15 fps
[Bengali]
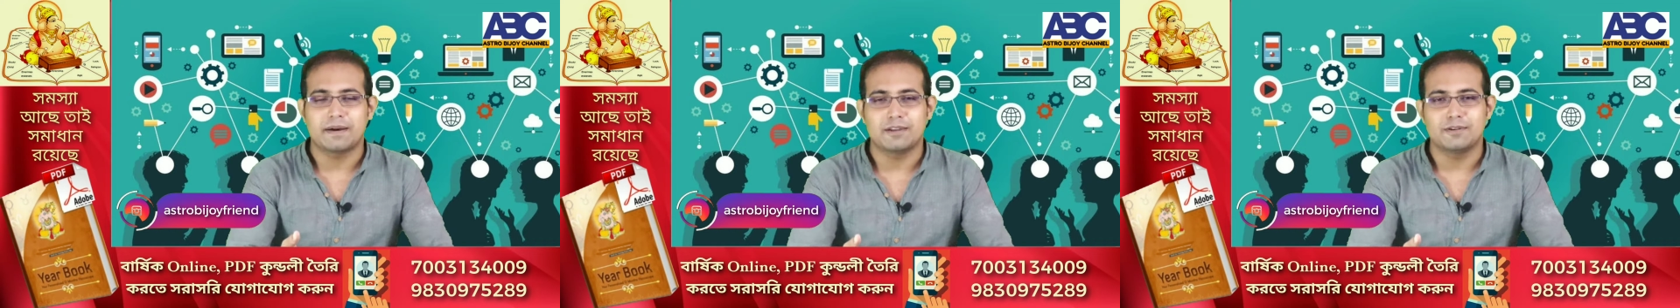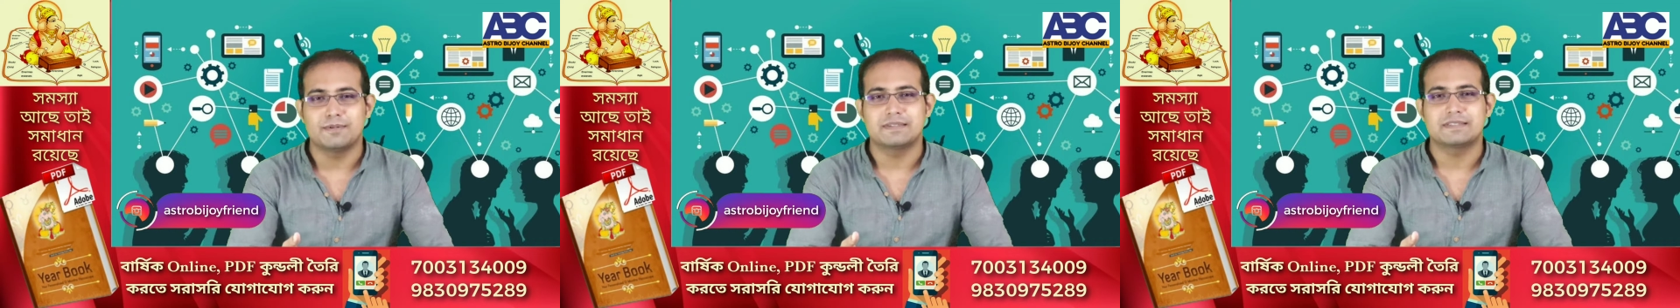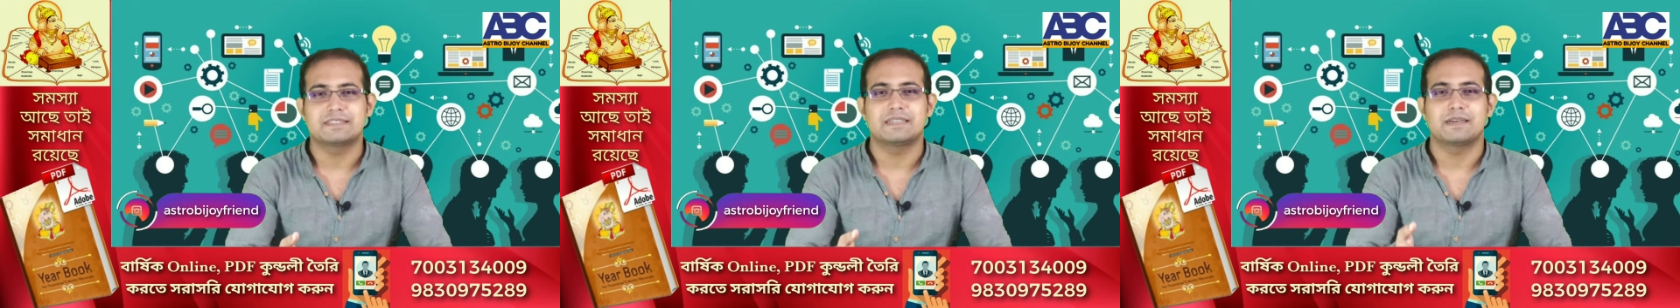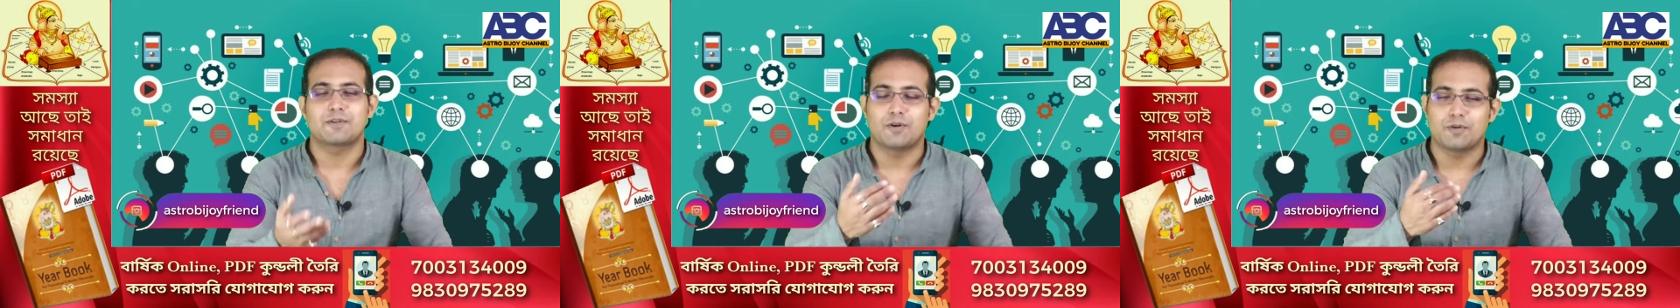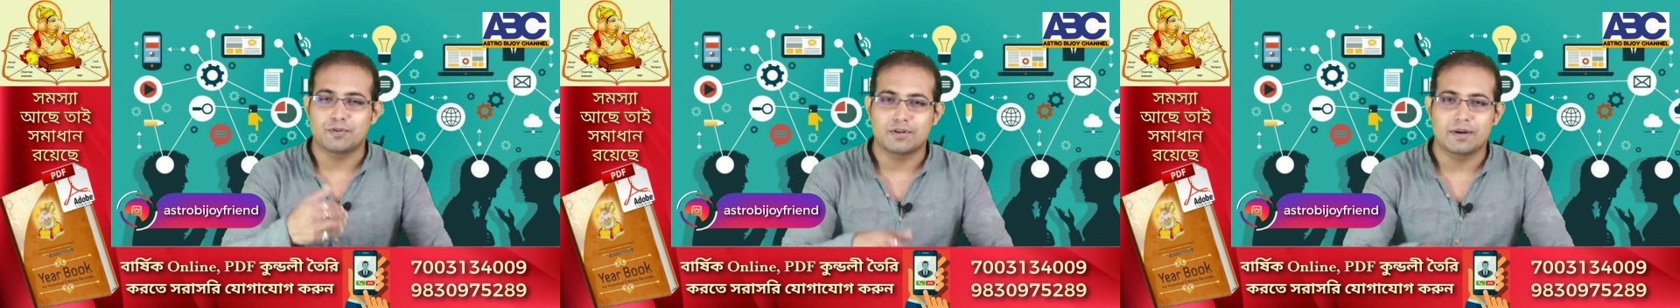ভালোবাসছে
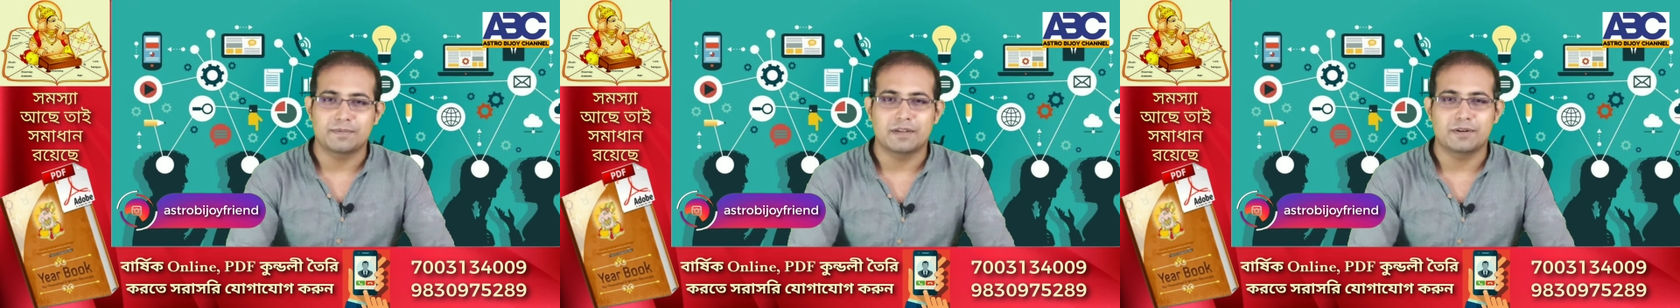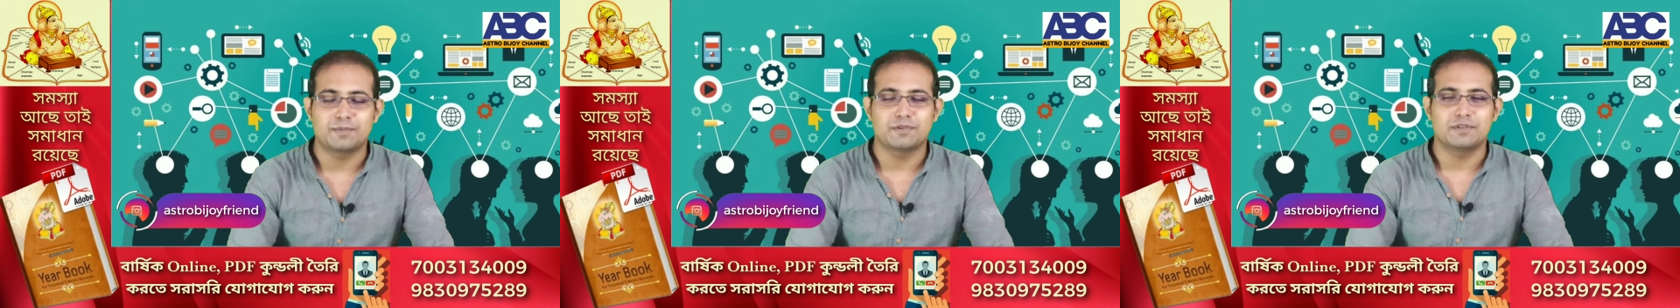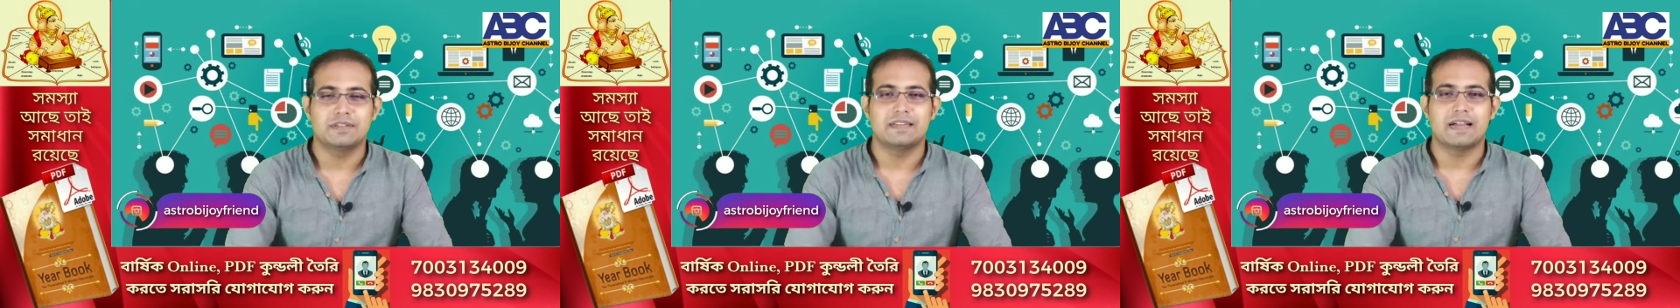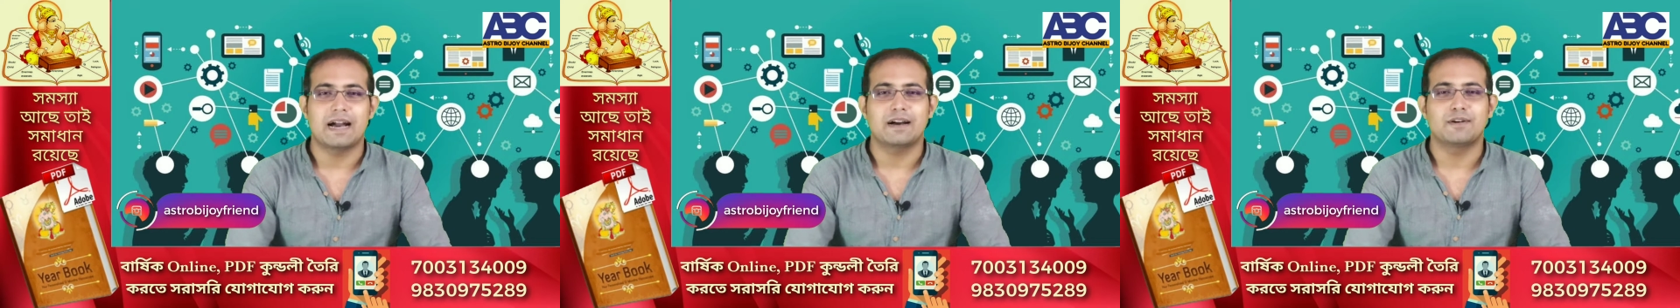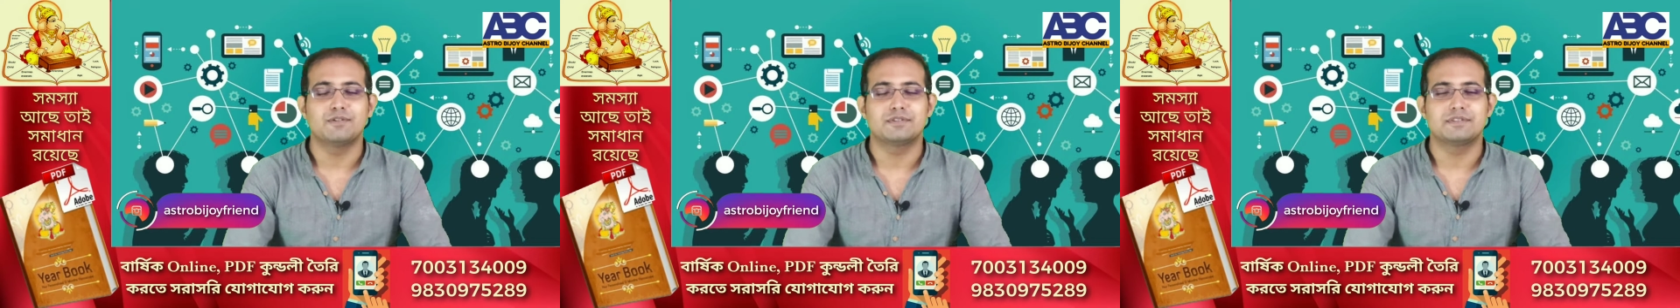কখনো আপনার প্রতি
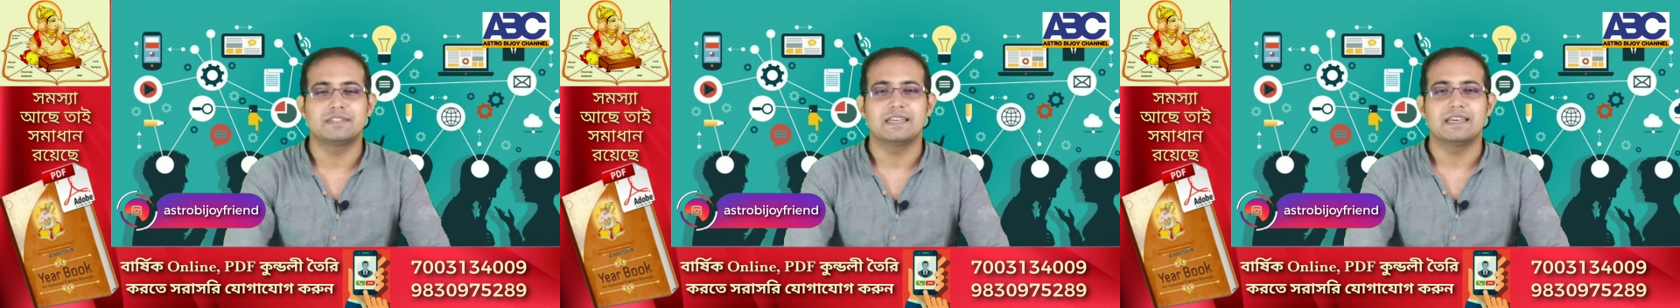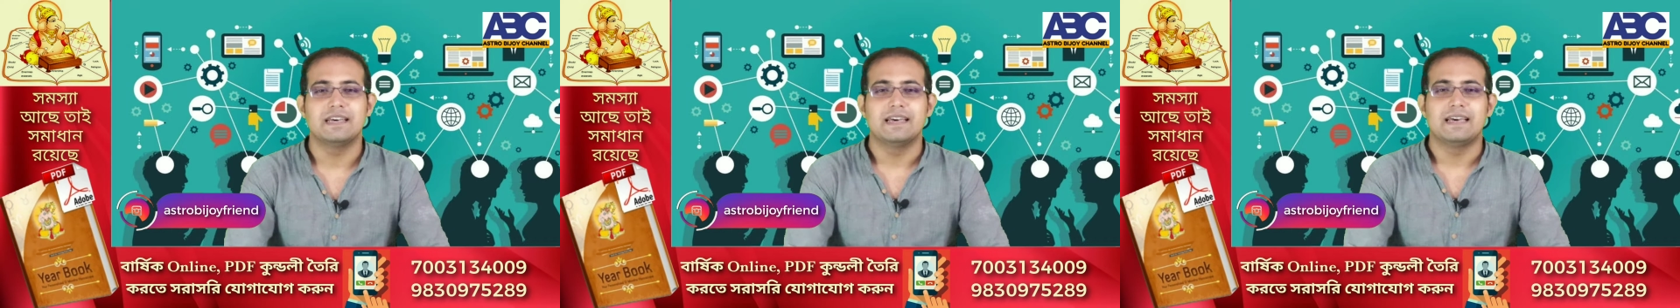রাগ হচ্ছে